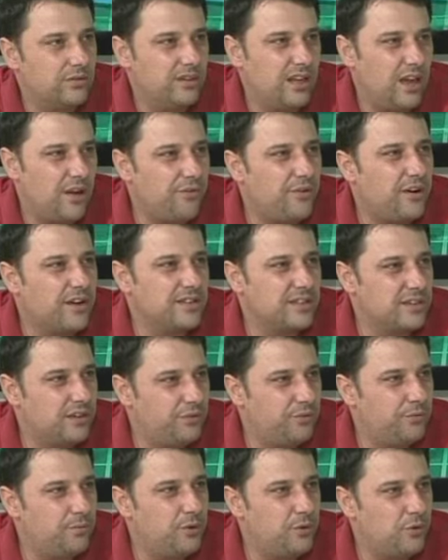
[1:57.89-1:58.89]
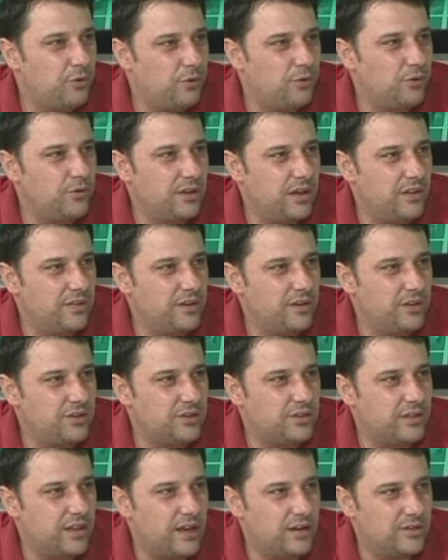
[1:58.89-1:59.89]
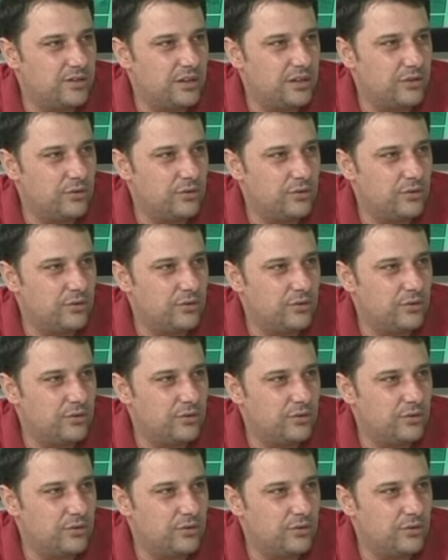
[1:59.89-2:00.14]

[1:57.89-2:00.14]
defansif bir oyun anlayışı tercih